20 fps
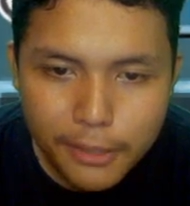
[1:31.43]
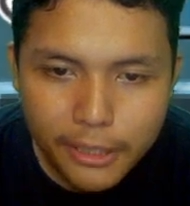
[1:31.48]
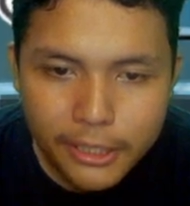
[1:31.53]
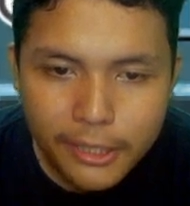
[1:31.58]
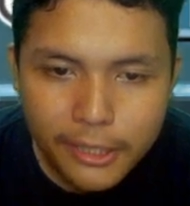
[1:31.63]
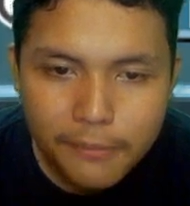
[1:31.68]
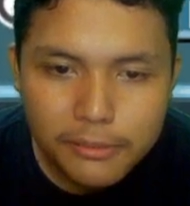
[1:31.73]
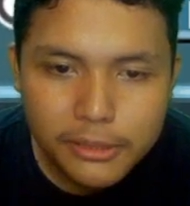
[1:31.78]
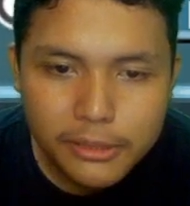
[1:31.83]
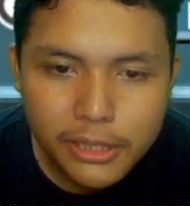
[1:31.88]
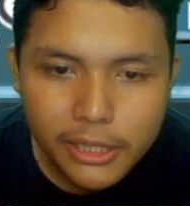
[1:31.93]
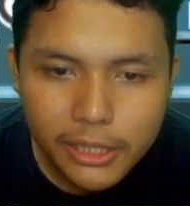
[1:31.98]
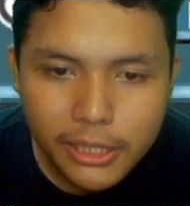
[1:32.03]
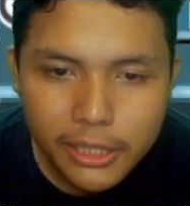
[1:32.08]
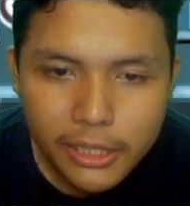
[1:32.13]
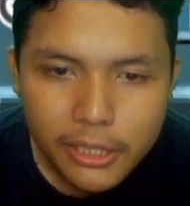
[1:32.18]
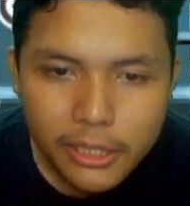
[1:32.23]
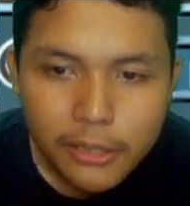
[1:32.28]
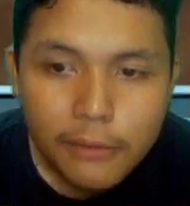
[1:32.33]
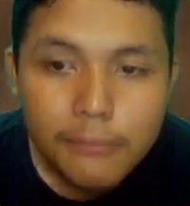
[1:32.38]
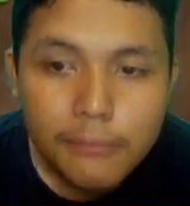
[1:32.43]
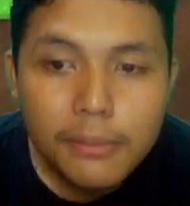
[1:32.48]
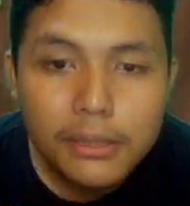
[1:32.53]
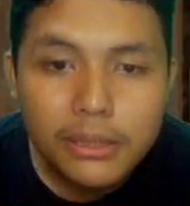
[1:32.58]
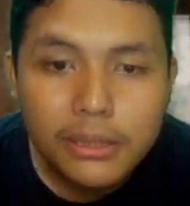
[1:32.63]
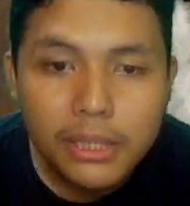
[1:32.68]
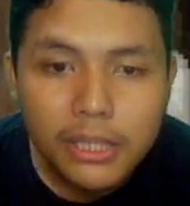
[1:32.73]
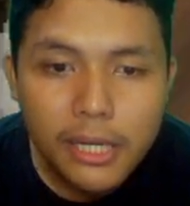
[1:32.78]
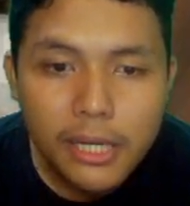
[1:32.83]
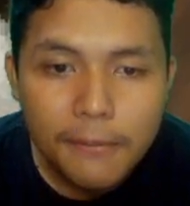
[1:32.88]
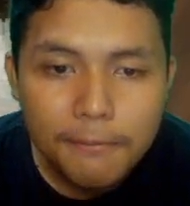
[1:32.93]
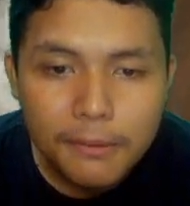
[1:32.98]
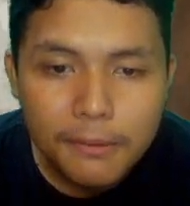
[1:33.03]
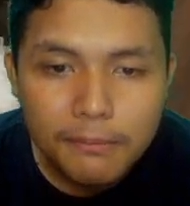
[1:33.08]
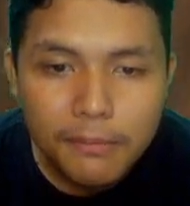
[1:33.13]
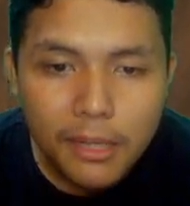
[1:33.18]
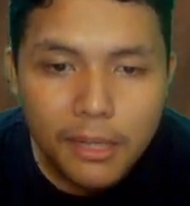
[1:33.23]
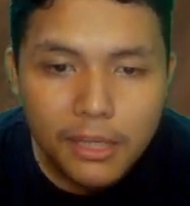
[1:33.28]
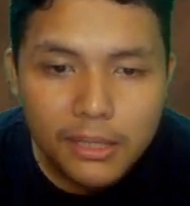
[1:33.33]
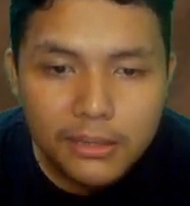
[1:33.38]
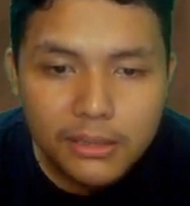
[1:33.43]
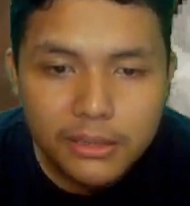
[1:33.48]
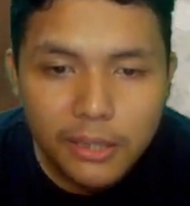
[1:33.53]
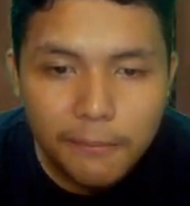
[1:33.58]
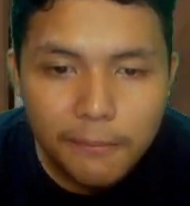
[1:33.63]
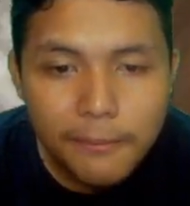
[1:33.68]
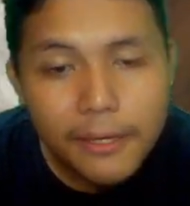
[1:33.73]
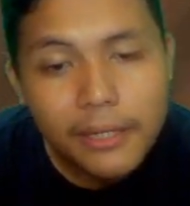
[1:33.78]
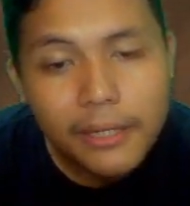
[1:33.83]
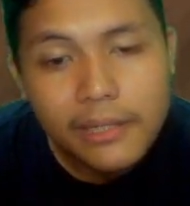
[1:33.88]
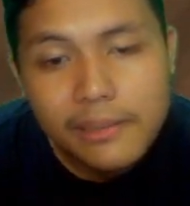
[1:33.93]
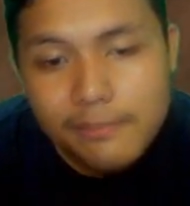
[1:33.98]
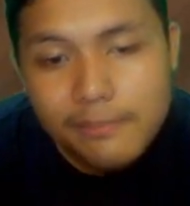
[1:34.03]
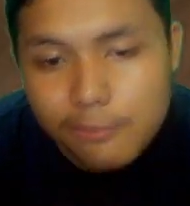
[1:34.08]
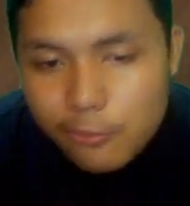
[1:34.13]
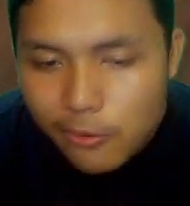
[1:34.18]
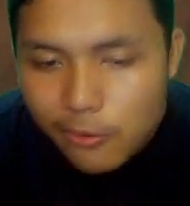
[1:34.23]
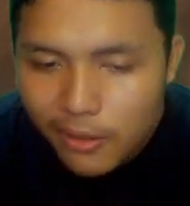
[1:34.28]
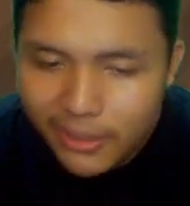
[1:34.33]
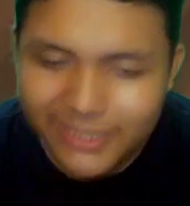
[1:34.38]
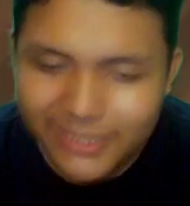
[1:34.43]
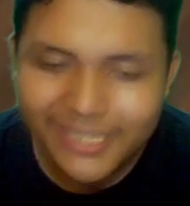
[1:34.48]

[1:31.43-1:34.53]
games ini Bisa dapat bahkan sampai ribuan